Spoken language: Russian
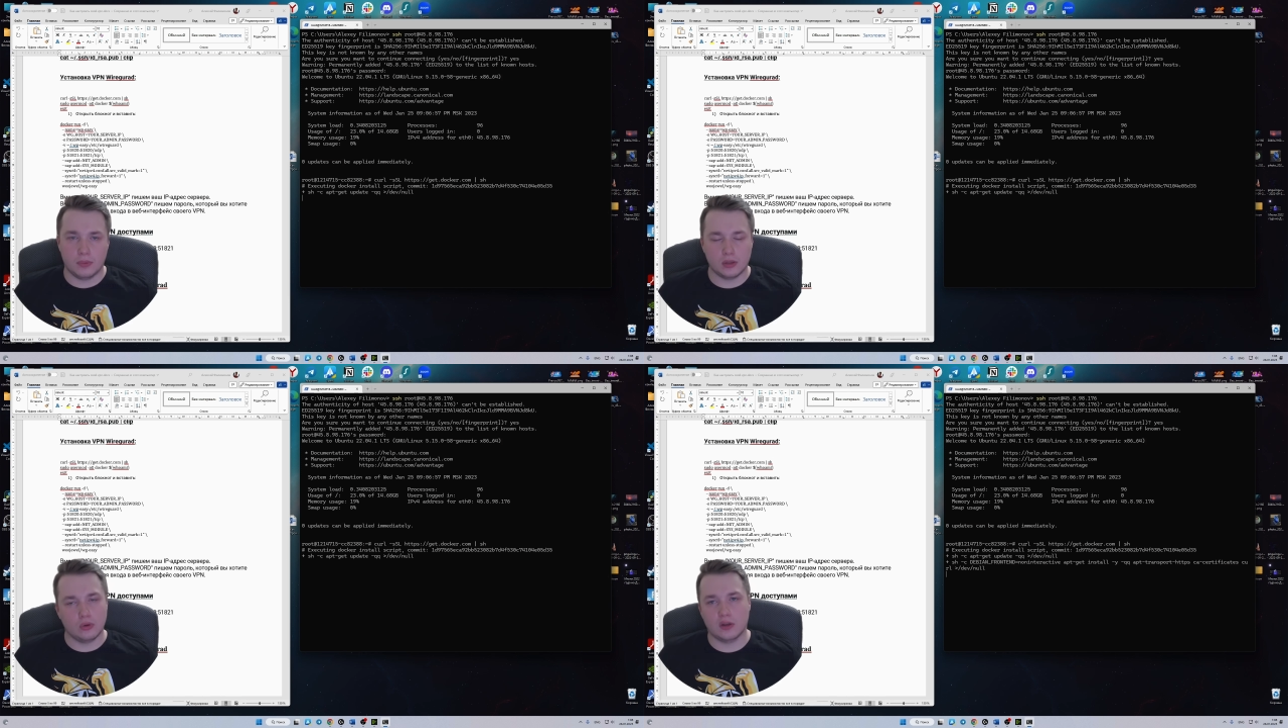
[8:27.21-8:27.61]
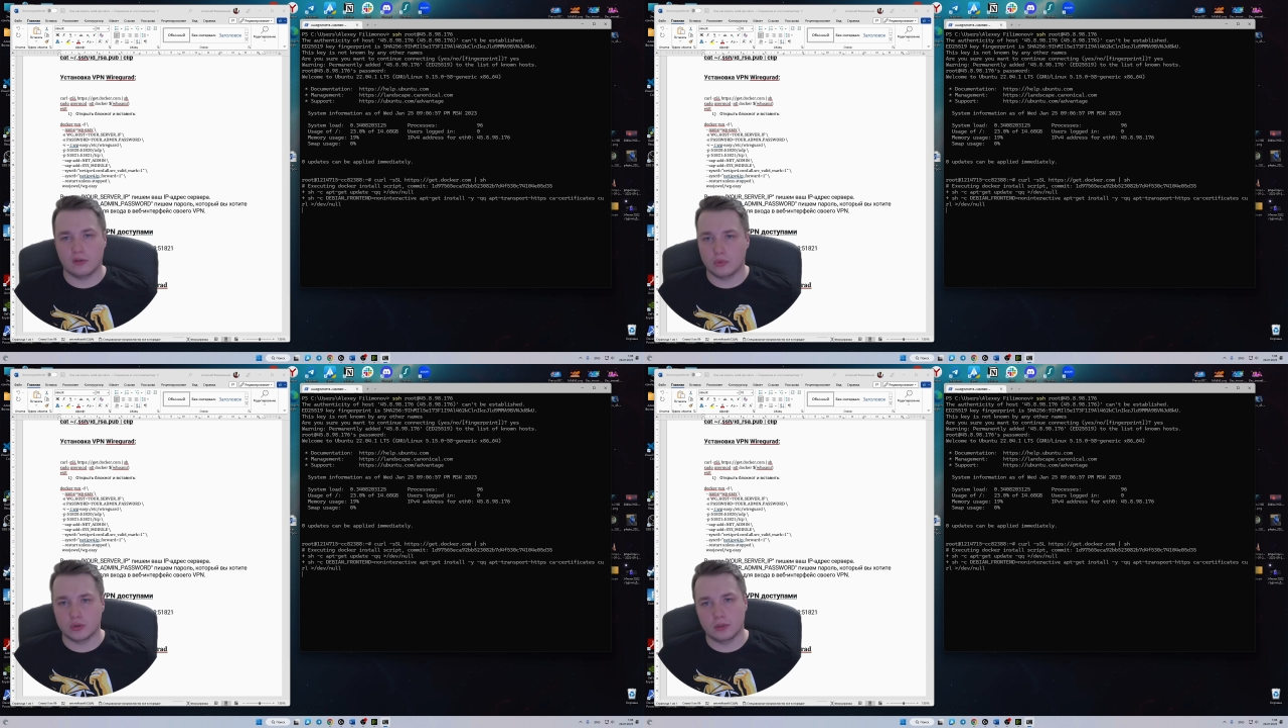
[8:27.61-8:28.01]
Про
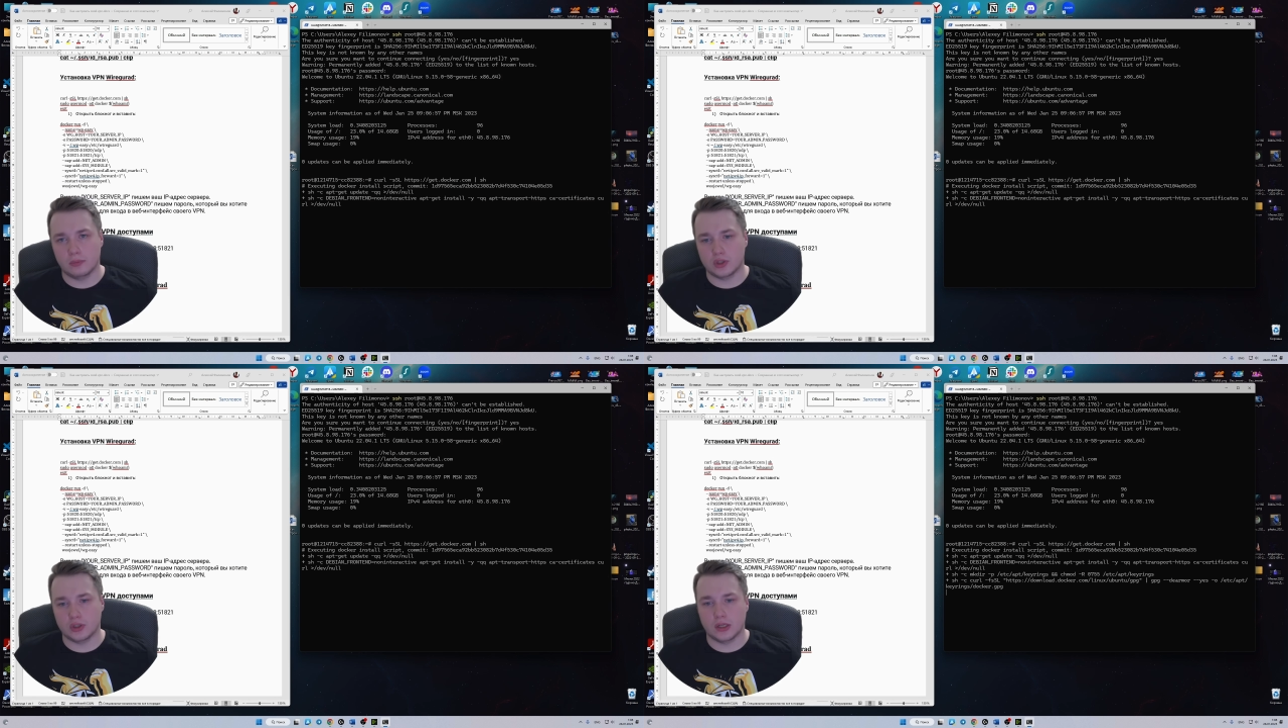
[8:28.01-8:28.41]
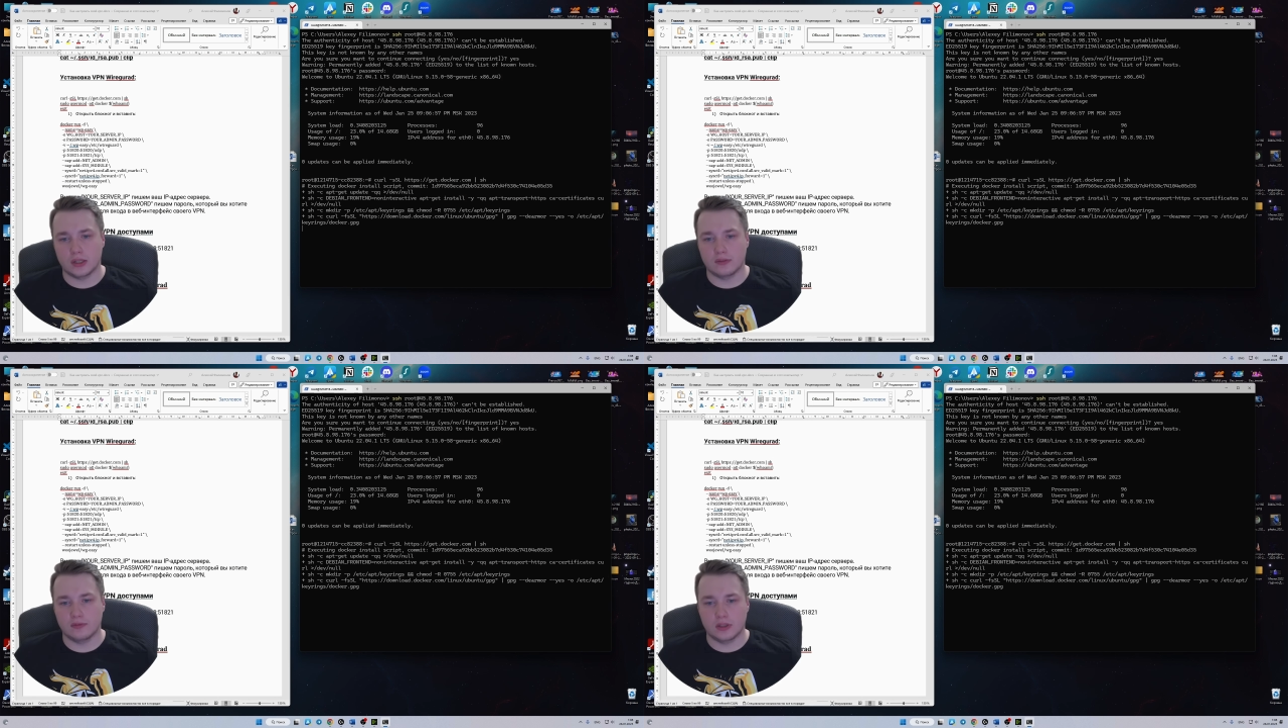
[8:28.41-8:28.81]
докеры можете
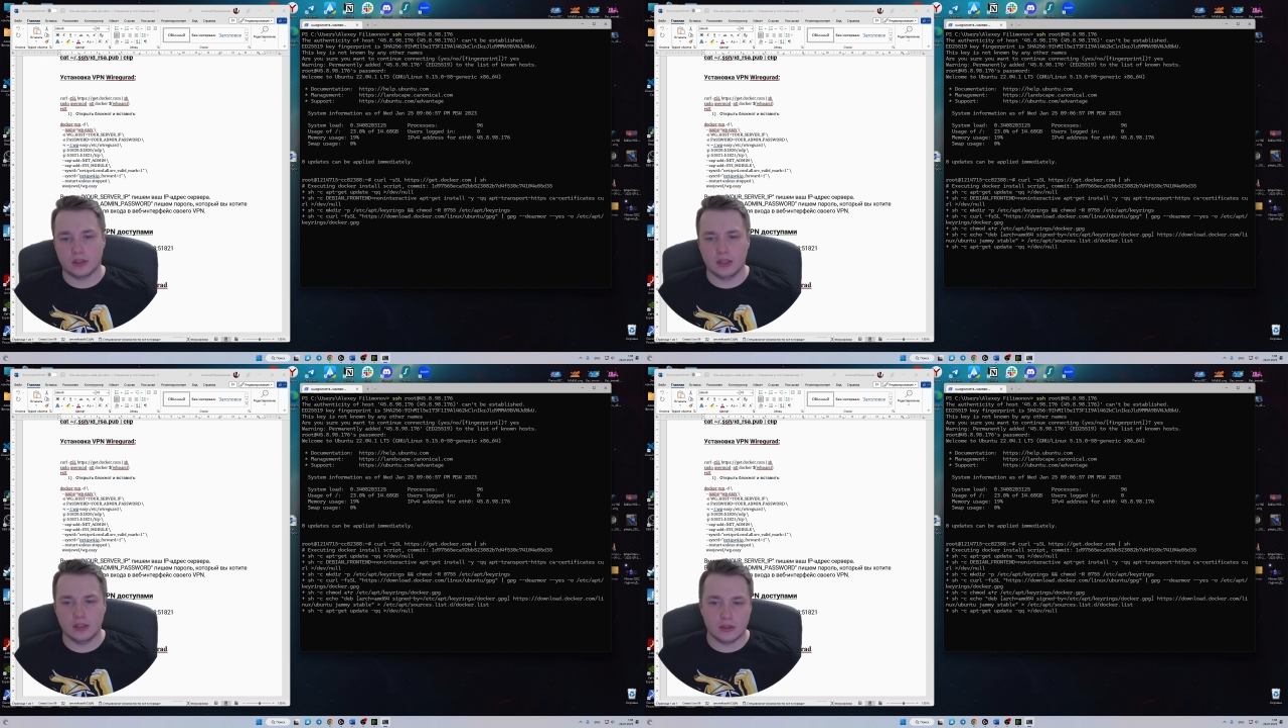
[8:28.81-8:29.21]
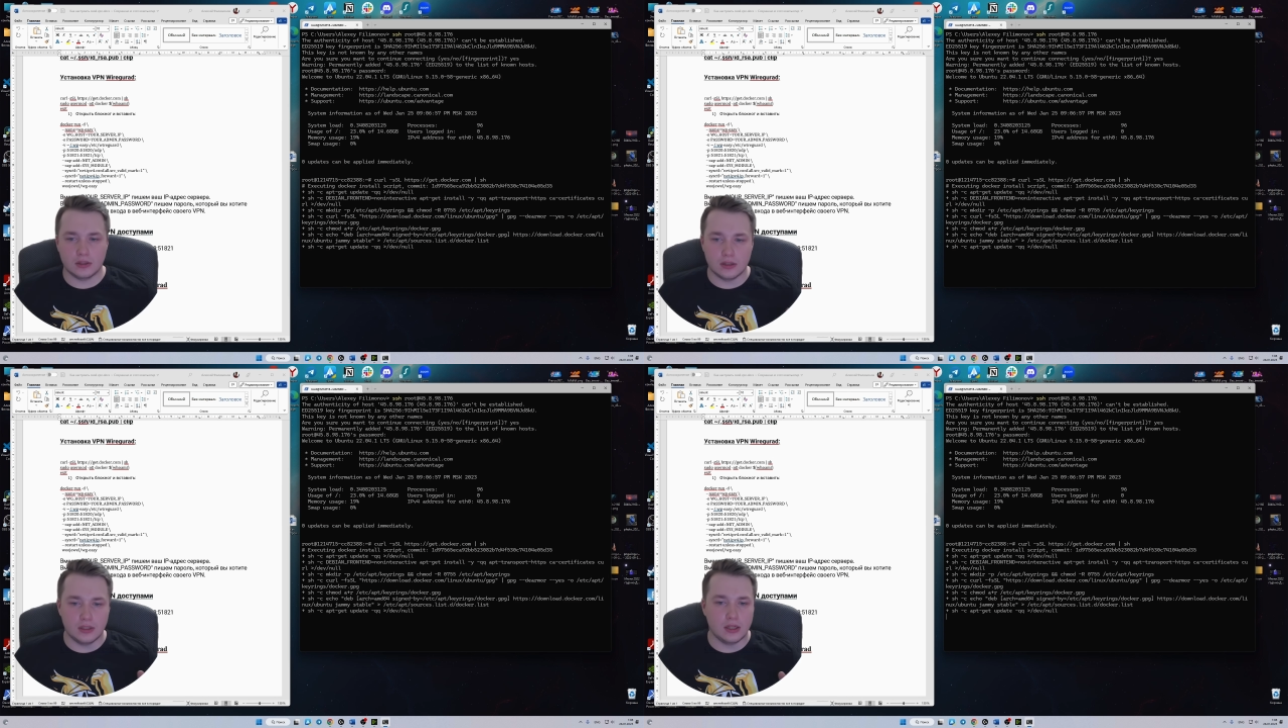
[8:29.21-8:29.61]
почитать в интернете,
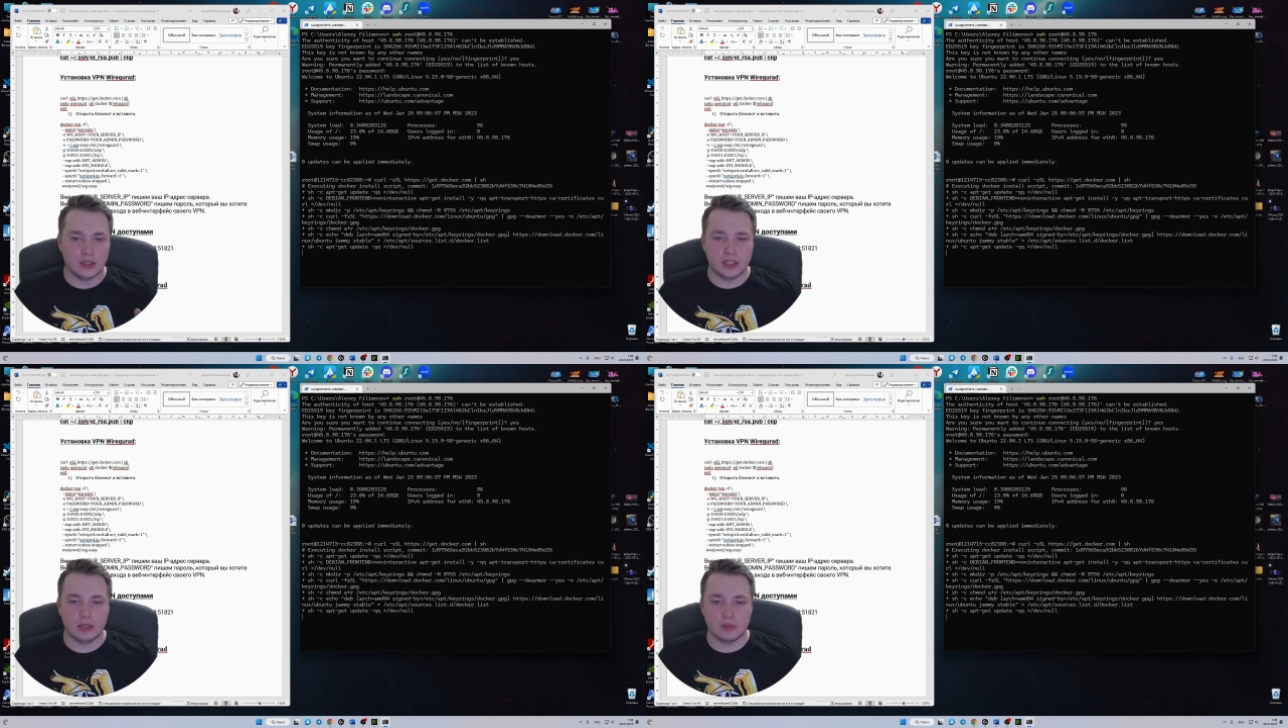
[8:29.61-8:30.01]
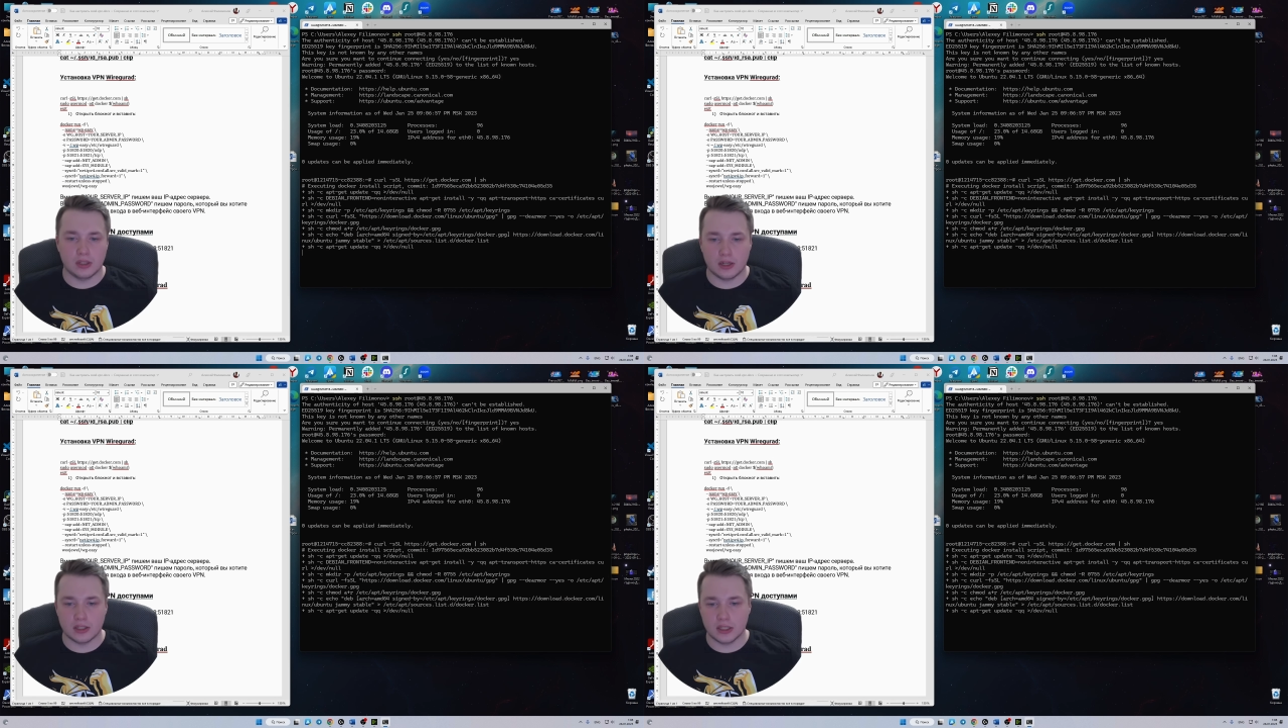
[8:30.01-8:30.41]
это отдельная тема
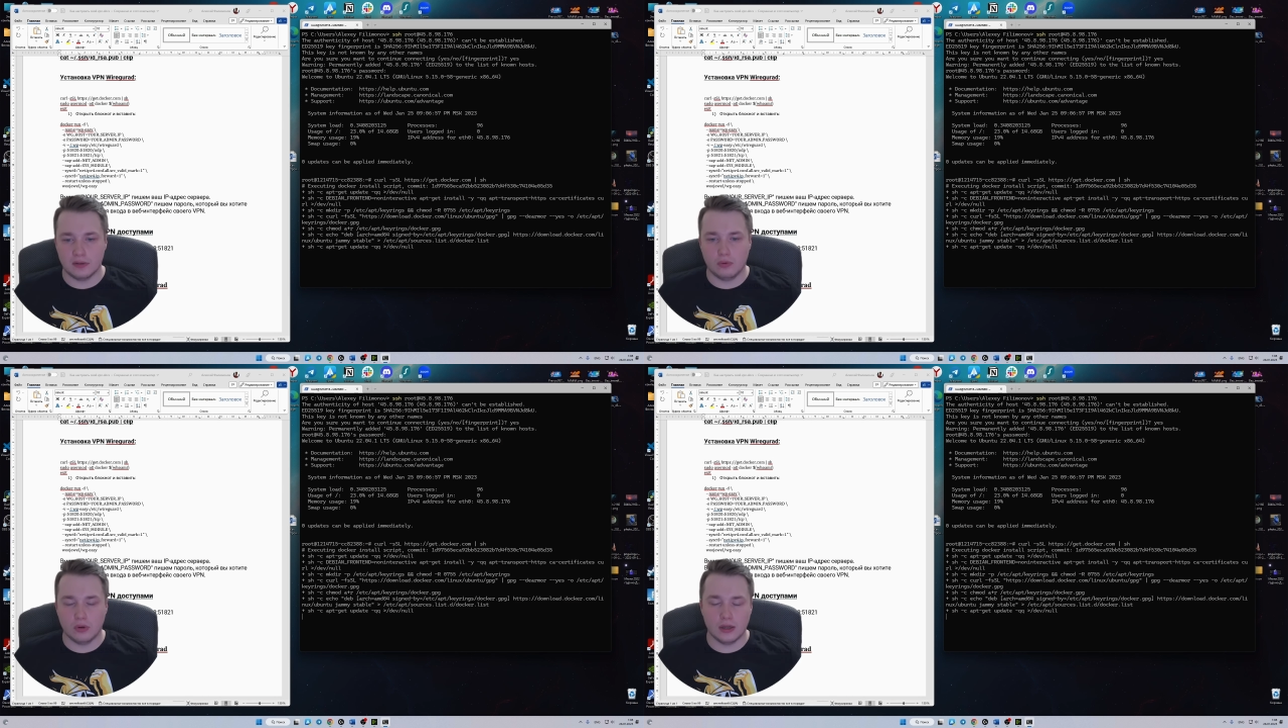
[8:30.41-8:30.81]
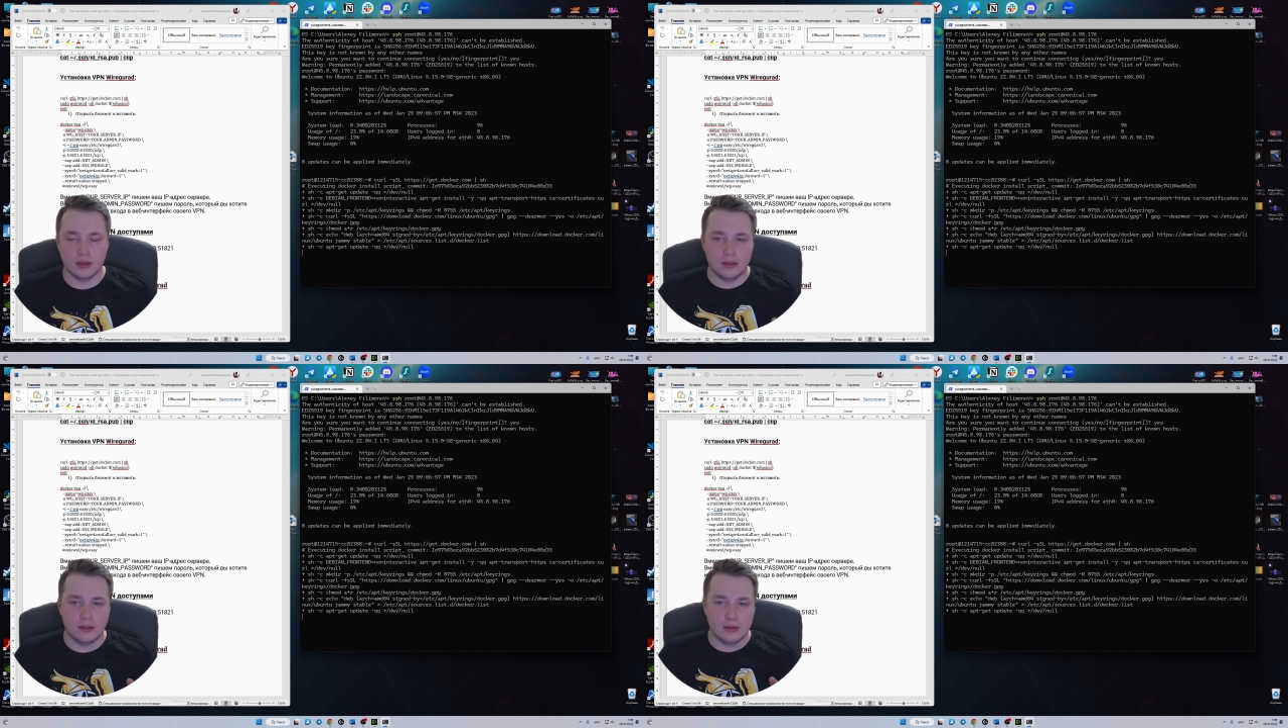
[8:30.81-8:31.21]
для разговора,